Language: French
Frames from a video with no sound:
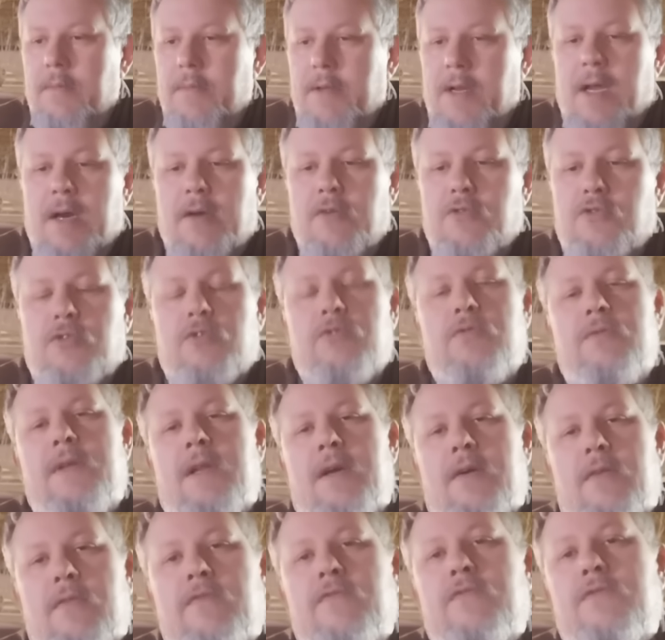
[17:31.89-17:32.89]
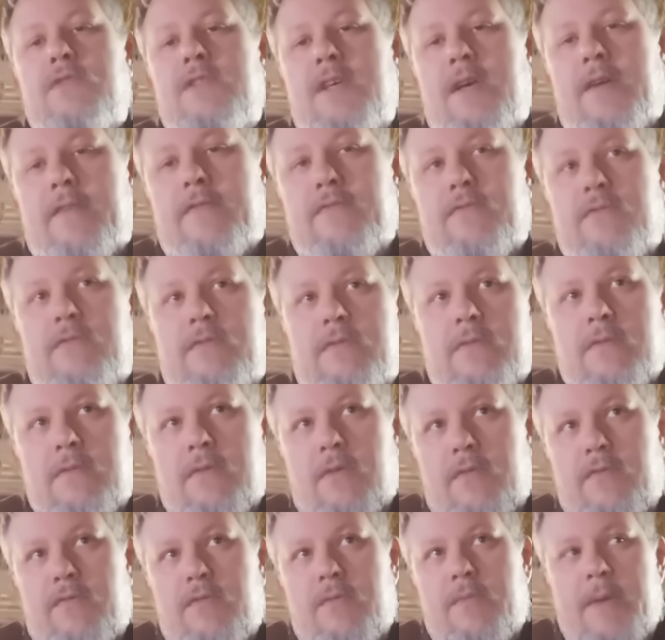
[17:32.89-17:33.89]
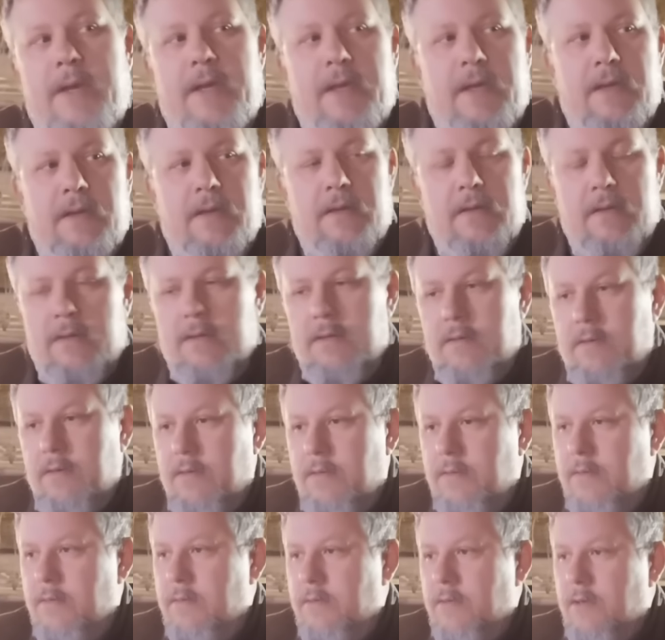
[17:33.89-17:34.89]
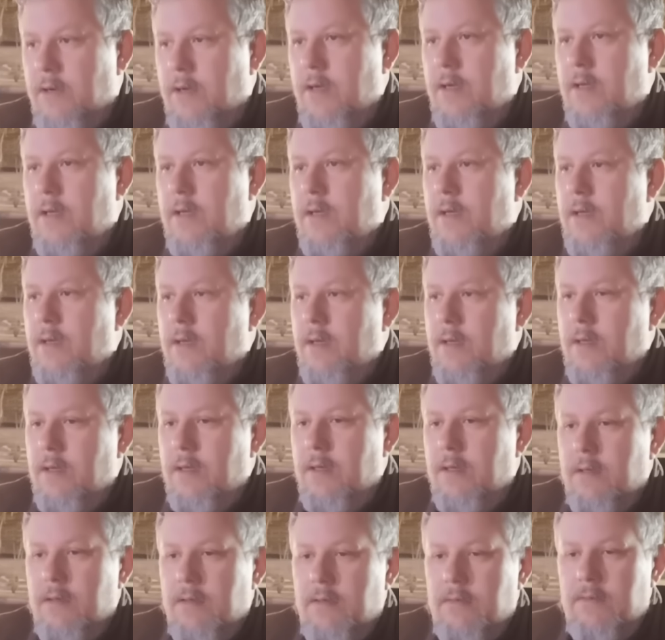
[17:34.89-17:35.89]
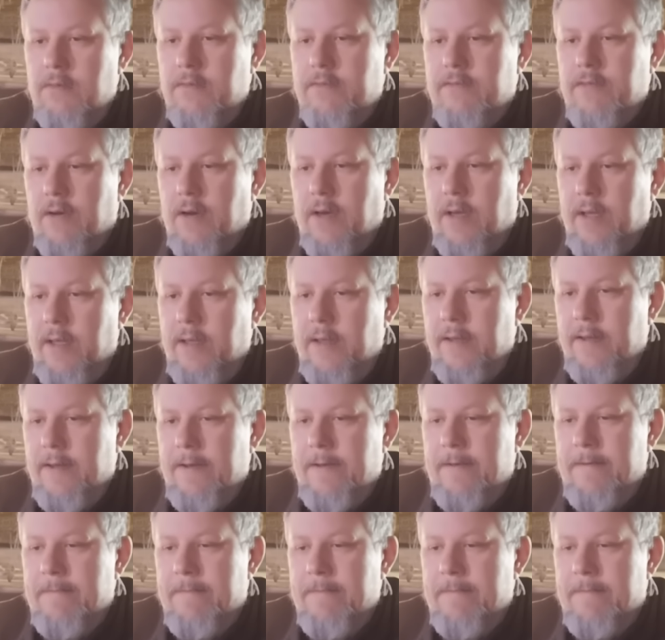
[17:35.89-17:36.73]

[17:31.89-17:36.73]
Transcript: Mais là aujourd'hui, là, on vous dit à vous, on vous met dans un, une forêt,